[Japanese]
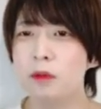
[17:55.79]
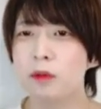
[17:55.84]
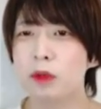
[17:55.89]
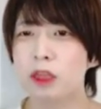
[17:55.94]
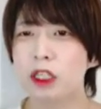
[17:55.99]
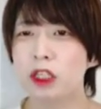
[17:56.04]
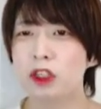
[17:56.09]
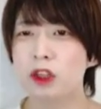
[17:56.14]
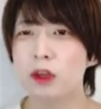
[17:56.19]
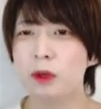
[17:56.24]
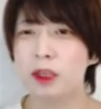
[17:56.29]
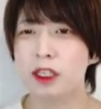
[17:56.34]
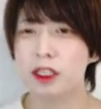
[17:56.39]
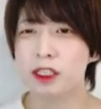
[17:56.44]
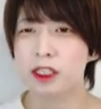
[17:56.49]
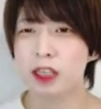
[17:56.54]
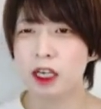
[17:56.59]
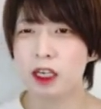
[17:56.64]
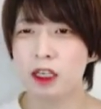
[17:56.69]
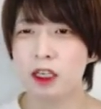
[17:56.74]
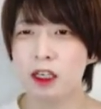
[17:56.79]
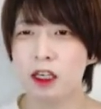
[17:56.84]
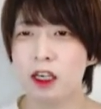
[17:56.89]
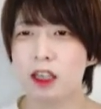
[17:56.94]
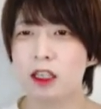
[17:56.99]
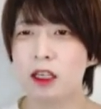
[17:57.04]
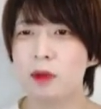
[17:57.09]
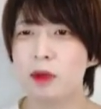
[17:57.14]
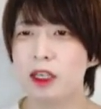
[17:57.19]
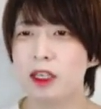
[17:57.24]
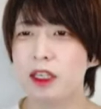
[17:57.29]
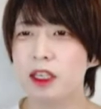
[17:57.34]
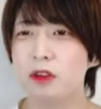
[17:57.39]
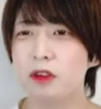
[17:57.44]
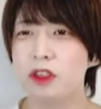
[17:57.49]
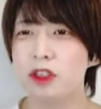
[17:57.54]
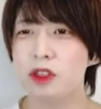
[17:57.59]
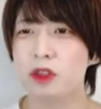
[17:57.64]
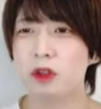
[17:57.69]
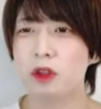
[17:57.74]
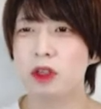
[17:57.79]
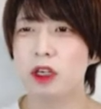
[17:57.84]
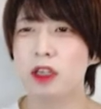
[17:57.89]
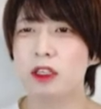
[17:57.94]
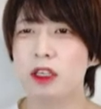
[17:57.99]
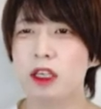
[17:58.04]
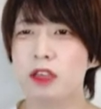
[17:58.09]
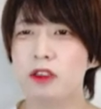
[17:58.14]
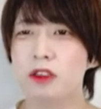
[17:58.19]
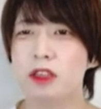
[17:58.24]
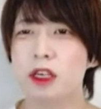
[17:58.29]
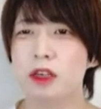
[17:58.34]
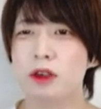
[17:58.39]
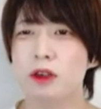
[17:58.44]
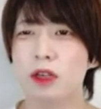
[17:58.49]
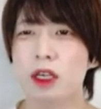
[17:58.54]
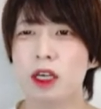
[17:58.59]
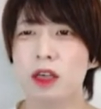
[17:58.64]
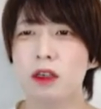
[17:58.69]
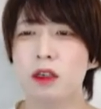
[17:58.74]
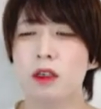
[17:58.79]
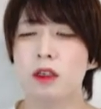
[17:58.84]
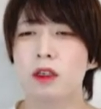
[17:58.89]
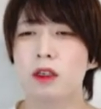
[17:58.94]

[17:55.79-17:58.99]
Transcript: まあ、例えばですが、頭や手の位置のトラッキング座標や、